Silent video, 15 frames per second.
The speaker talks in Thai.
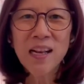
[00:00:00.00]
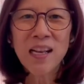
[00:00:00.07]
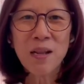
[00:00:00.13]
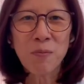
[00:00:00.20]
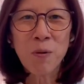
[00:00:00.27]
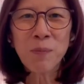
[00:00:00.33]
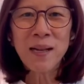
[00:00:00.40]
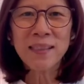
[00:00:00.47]
แล้
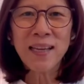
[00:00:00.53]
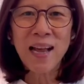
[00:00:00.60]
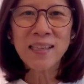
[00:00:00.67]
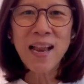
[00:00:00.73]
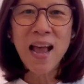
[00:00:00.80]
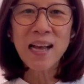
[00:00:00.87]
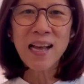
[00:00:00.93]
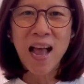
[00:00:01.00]
วพบกันครั้ง
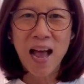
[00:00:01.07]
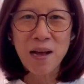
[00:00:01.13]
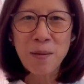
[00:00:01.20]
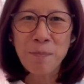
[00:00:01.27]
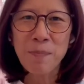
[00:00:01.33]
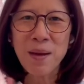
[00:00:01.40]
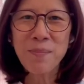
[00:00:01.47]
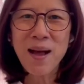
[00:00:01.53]
หน้าค่ะ
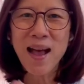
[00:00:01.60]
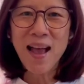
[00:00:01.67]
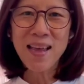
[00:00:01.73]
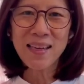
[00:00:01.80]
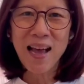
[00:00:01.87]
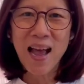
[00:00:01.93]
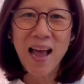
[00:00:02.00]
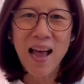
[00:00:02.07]
บ๊ายบาย
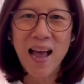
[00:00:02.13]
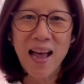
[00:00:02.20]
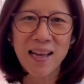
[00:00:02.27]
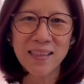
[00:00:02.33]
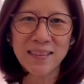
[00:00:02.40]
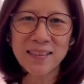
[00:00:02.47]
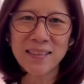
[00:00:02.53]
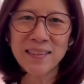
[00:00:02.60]
ค่ะ